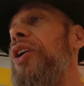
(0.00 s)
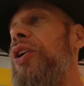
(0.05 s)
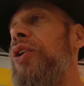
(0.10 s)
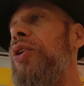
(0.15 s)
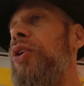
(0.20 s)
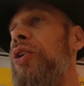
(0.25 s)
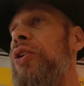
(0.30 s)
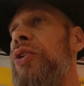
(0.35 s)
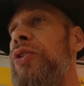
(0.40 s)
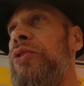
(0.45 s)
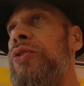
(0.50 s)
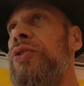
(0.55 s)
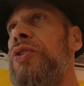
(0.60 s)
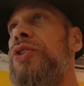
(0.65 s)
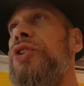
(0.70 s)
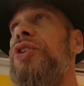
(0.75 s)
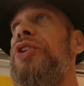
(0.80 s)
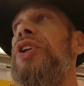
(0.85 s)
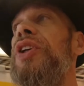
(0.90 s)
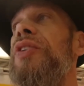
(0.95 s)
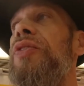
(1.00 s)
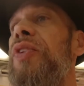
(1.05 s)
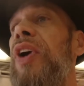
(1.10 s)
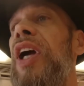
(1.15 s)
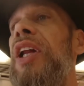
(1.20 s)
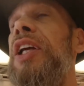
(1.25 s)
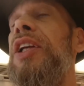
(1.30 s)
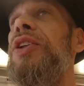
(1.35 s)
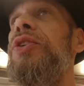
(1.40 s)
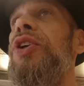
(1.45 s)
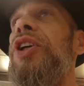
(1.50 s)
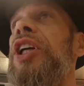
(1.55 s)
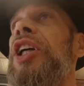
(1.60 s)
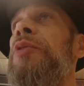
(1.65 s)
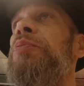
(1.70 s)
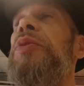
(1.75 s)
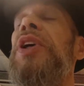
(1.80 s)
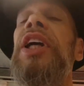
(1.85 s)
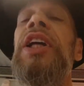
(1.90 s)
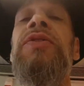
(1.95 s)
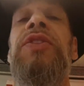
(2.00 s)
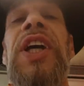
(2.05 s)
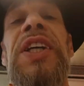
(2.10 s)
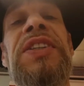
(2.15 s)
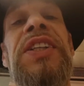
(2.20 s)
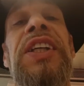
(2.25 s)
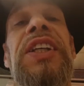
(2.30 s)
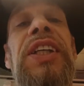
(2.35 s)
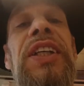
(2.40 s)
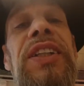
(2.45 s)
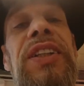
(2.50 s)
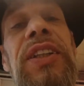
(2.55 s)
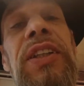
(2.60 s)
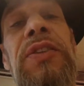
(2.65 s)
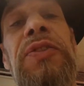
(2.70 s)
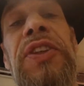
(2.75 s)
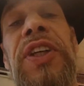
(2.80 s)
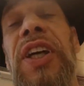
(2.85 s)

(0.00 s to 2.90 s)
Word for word: Und weil ich da eben investigativ